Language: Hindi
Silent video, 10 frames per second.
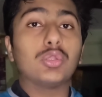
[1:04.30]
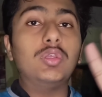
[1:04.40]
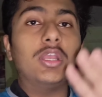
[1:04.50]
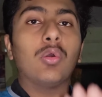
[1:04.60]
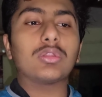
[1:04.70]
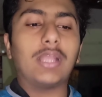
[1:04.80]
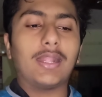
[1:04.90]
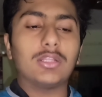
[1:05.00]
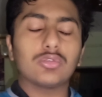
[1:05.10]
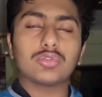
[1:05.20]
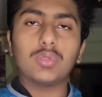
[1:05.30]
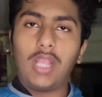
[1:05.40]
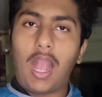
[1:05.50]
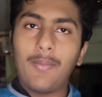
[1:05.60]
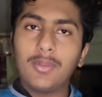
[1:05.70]
तो ये होता क्या दोस्तों
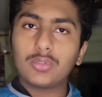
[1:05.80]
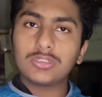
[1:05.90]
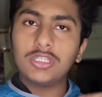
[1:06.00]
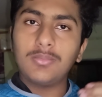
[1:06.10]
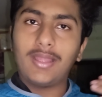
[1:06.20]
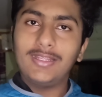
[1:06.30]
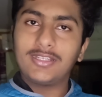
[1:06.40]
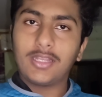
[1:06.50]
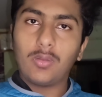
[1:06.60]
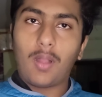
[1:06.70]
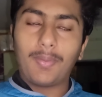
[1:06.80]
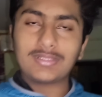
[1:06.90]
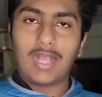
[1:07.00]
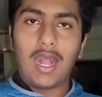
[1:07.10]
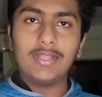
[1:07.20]
कि अभी कुछ दिन बाद ये चैनल
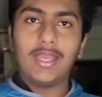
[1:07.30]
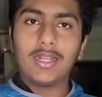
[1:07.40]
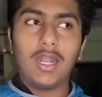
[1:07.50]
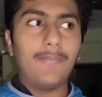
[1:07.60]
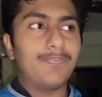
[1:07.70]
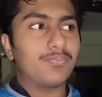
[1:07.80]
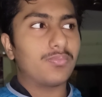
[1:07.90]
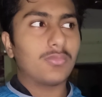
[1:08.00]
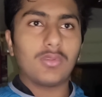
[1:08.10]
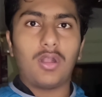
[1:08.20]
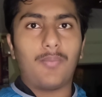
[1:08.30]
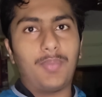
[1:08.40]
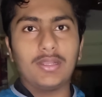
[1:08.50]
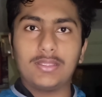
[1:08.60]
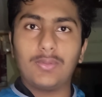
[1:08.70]
वापस आ जाएगा और
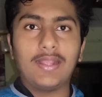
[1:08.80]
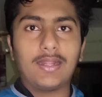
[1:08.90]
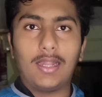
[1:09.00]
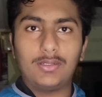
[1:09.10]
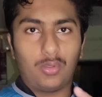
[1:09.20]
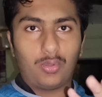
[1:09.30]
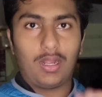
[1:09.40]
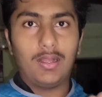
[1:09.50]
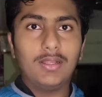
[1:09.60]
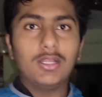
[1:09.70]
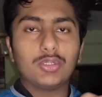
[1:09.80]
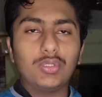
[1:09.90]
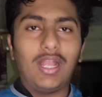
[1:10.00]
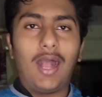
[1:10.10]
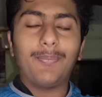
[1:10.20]
फिर से तो वही कांड होगा
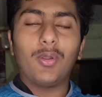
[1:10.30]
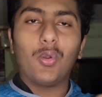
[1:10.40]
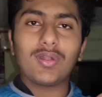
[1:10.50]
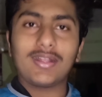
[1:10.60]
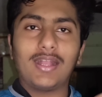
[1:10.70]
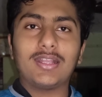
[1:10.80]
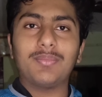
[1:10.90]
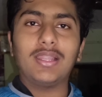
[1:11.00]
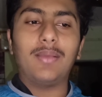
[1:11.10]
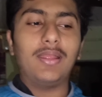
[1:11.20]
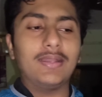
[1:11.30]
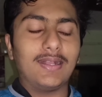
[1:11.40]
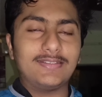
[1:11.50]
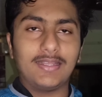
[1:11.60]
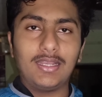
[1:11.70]
तो यहाँ पे होगा क्या कि मतलब
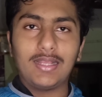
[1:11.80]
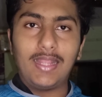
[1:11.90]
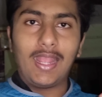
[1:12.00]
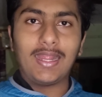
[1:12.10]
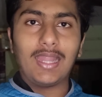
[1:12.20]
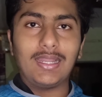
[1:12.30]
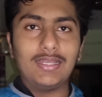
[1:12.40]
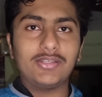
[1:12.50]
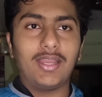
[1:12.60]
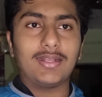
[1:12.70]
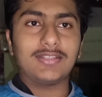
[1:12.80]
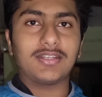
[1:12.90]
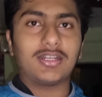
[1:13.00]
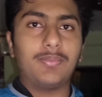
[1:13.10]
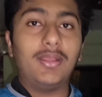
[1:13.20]
इनका चैनल गया है गाइडलाइन स्टैक के
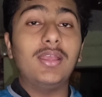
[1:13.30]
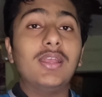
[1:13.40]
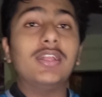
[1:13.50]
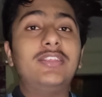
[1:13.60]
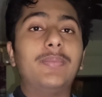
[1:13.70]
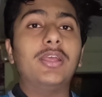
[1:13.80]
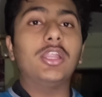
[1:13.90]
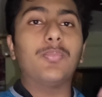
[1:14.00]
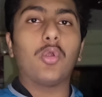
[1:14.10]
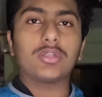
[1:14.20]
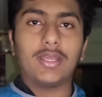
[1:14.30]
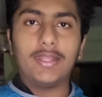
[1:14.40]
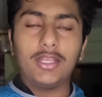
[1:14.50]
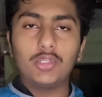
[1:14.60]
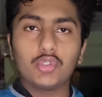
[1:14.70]
चक्कर में जब ये रिपोर्ट
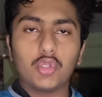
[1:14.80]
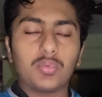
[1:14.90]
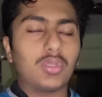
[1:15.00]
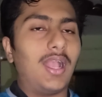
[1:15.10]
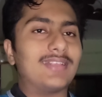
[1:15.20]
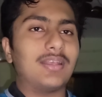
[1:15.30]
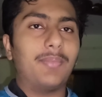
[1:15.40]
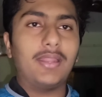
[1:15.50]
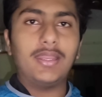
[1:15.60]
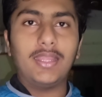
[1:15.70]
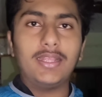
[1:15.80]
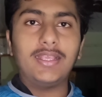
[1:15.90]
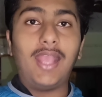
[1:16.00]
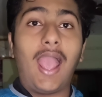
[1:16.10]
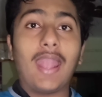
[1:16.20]
करेंगे यूट्यूब को कि ऐसा मैंने नहीं
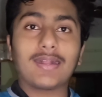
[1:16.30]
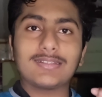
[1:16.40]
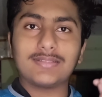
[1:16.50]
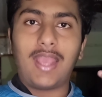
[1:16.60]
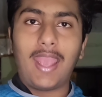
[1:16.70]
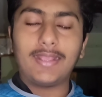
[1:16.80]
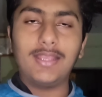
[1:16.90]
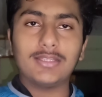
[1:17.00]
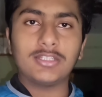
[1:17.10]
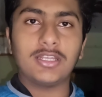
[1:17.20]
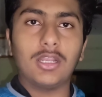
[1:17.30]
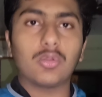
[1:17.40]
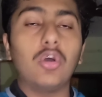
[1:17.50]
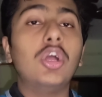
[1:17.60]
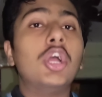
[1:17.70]
किया हैकर्स ने हैक किया था चैनल
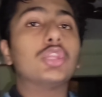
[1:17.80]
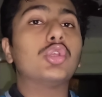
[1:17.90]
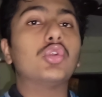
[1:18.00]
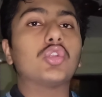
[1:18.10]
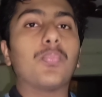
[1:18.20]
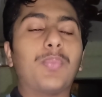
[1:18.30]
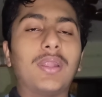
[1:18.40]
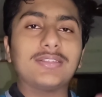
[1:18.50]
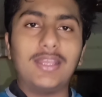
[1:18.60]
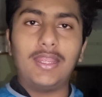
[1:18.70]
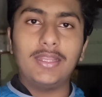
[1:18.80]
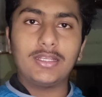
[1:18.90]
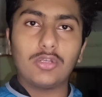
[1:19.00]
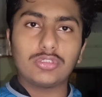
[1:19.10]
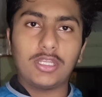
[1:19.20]
को तो यूट्यूब फिर से
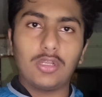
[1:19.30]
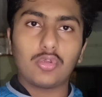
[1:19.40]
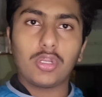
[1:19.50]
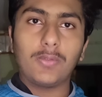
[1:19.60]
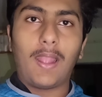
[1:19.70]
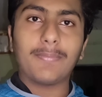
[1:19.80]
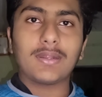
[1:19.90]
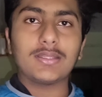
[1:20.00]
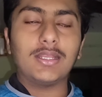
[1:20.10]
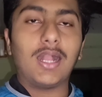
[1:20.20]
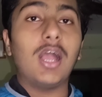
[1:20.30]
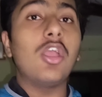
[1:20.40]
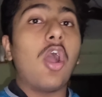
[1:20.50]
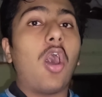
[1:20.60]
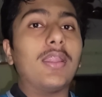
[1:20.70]
इनके उस चैनल को रिवाइव कर देगा
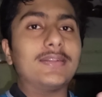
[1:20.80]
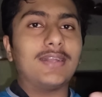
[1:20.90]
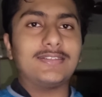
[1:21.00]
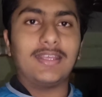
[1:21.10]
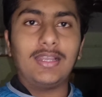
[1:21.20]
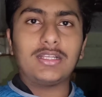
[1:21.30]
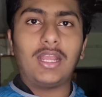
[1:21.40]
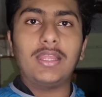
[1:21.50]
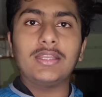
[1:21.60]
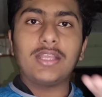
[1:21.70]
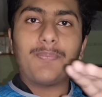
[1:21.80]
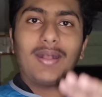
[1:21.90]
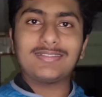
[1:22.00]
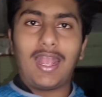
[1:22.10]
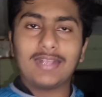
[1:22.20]
और इनका चैनल का इनके
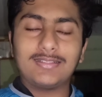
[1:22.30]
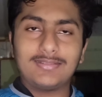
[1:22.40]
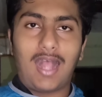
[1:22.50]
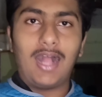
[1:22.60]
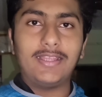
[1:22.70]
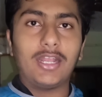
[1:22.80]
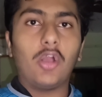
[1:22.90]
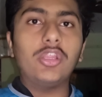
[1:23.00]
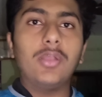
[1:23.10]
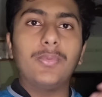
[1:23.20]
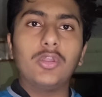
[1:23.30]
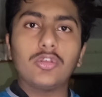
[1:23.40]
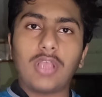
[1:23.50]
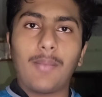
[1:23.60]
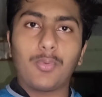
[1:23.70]
पास एक्सेस आ जाएगा और ये
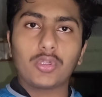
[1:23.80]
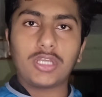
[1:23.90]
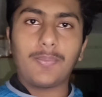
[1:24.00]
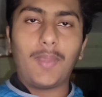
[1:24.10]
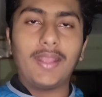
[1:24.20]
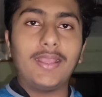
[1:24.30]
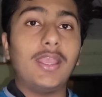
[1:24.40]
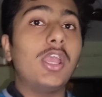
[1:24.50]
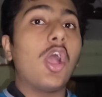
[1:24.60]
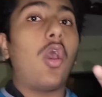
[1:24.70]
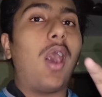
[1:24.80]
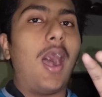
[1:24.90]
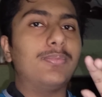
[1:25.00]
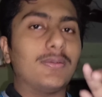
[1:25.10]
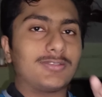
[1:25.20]
वीडियोज़ अपलोड कर पाएंगे और
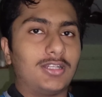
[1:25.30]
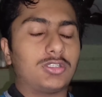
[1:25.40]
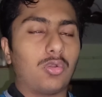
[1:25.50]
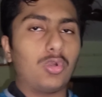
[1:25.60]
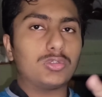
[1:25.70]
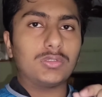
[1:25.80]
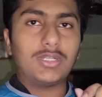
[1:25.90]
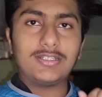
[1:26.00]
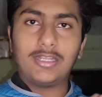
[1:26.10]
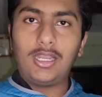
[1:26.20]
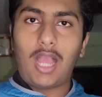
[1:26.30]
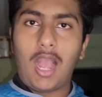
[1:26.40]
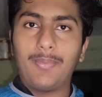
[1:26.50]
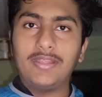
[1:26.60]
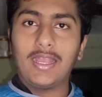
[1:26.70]
आप जब सर्च करोगे तो इनका चैनल
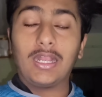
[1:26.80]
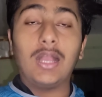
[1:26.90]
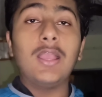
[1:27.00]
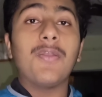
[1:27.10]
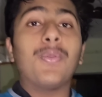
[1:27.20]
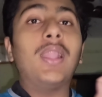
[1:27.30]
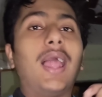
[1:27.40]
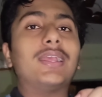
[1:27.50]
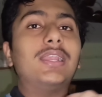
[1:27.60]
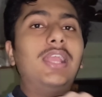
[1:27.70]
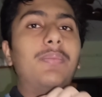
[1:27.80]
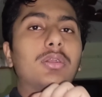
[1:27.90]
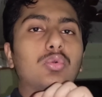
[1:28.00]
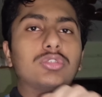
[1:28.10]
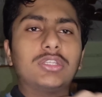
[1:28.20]
आ भी जाएगा फिलहाल के लिए
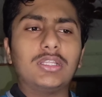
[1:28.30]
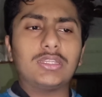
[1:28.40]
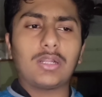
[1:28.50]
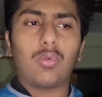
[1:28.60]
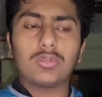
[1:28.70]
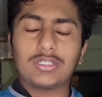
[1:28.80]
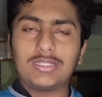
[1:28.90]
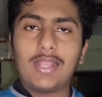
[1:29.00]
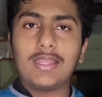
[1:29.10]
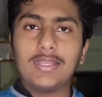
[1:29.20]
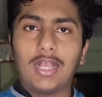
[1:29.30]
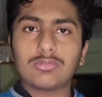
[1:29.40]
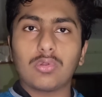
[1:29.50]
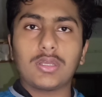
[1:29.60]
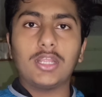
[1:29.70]
अभी कुछ दिन तक हो सकता है कि ना
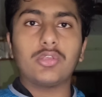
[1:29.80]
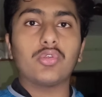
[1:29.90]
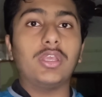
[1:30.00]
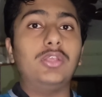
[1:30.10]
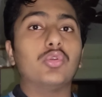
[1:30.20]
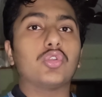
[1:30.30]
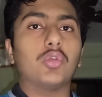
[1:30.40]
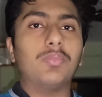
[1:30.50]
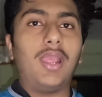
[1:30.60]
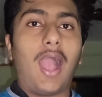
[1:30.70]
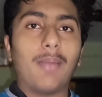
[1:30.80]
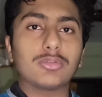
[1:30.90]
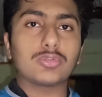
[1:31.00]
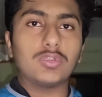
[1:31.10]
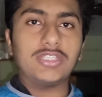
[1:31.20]
शो करे क्योंकि यूट्यूब ने
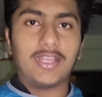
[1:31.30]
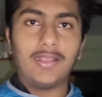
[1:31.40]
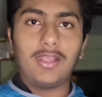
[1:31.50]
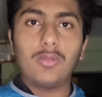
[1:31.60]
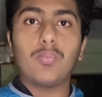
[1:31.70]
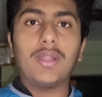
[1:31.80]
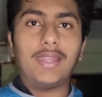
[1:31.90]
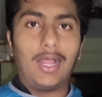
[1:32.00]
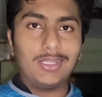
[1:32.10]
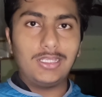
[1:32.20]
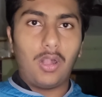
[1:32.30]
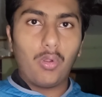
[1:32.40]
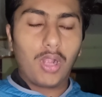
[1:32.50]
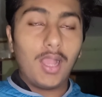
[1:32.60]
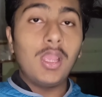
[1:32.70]
अब इसको चेकिंग के ऊपर डाल दिया
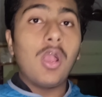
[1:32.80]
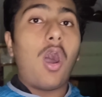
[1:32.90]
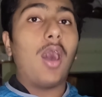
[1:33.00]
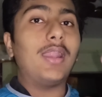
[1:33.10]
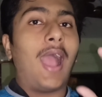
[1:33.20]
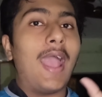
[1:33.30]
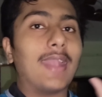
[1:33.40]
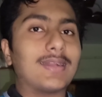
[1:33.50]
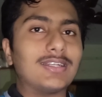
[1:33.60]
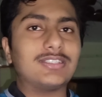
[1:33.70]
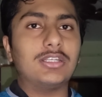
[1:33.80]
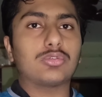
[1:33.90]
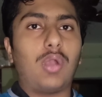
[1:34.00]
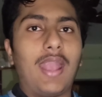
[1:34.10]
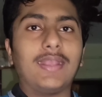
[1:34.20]
होगा और हैकर्स ने
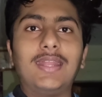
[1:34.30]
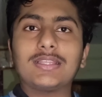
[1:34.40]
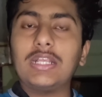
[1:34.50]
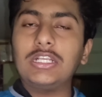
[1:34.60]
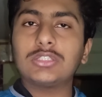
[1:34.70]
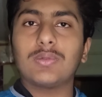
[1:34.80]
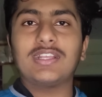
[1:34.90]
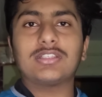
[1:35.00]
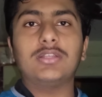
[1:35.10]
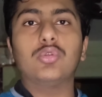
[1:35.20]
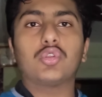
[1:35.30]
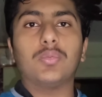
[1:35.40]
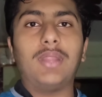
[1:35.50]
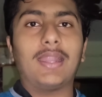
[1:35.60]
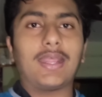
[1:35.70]
इसको हैक किया था इस वजह से
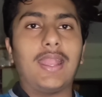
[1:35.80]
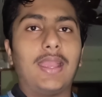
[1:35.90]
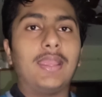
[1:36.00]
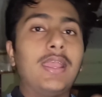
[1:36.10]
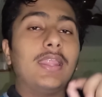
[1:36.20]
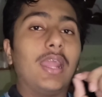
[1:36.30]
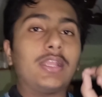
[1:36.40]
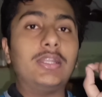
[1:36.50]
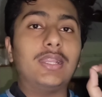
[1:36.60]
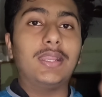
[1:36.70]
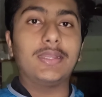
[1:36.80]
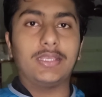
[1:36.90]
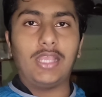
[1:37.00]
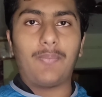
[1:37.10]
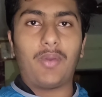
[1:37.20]
यूट्यूब ने हटाया है ना कि डिलीट
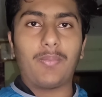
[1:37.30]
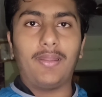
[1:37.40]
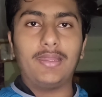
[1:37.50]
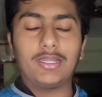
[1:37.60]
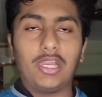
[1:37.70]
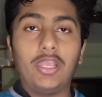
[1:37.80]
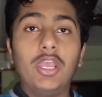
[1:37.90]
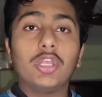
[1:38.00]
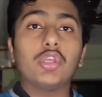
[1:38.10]
किया है परमानेंटली